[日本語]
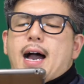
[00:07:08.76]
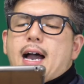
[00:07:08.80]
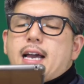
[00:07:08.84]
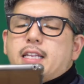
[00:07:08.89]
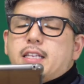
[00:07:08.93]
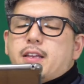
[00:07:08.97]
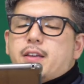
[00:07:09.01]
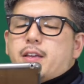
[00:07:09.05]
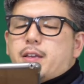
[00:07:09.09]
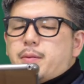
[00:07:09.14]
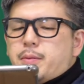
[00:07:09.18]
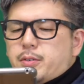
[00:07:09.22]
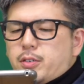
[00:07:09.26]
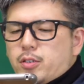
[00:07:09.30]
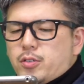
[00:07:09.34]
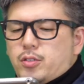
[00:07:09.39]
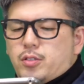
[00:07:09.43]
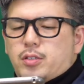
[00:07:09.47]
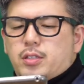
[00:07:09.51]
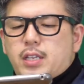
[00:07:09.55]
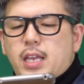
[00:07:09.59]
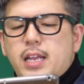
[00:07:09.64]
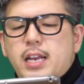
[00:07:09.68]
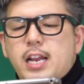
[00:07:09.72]
はい、では行きましょう。
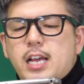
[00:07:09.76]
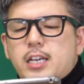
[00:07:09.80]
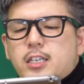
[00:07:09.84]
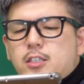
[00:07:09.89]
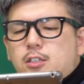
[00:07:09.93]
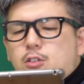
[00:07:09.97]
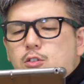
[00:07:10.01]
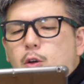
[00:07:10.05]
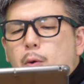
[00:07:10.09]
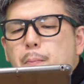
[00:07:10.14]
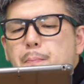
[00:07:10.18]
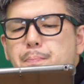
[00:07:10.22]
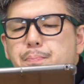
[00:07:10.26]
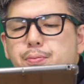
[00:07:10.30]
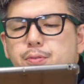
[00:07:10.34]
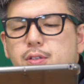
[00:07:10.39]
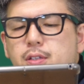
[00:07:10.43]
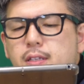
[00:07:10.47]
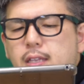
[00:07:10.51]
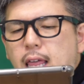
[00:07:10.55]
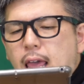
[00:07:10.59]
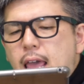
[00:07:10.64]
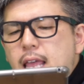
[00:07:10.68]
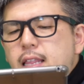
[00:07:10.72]
出現ランキングトッ
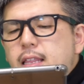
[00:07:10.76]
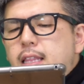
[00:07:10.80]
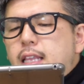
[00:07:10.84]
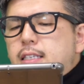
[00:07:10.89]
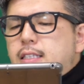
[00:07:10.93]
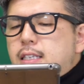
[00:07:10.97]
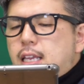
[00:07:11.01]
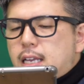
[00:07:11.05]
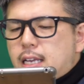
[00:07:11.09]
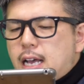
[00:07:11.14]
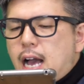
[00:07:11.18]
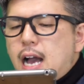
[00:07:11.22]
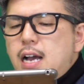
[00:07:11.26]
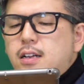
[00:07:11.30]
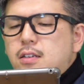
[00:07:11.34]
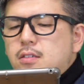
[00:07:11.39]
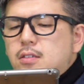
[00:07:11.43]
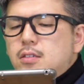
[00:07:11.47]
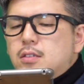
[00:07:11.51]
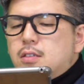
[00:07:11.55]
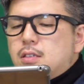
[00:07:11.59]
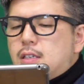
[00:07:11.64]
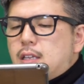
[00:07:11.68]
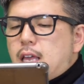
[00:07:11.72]
プじゅうですね。
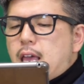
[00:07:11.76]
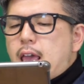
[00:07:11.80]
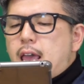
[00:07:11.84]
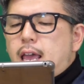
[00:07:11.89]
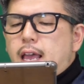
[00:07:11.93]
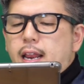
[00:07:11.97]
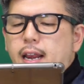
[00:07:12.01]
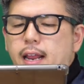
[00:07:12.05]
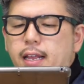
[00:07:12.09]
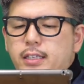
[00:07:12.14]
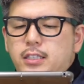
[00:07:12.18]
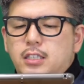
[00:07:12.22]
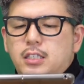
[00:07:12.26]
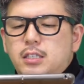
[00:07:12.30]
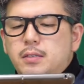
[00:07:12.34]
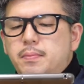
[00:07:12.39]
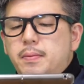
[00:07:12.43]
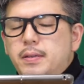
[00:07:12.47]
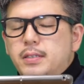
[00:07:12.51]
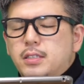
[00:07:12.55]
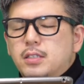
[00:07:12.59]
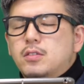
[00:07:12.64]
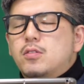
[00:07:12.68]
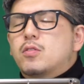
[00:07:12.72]
各、えー、列
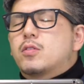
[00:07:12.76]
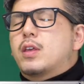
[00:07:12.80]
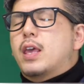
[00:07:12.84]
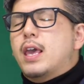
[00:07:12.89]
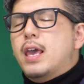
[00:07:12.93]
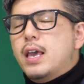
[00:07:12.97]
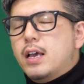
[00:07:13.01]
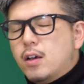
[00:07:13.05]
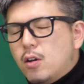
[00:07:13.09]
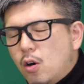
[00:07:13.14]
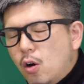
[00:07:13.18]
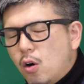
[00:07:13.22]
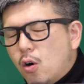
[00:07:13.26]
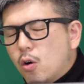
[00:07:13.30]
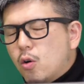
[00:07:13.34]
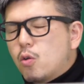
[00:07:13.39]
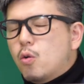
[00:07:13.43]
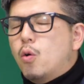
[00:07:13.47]
別の傾向。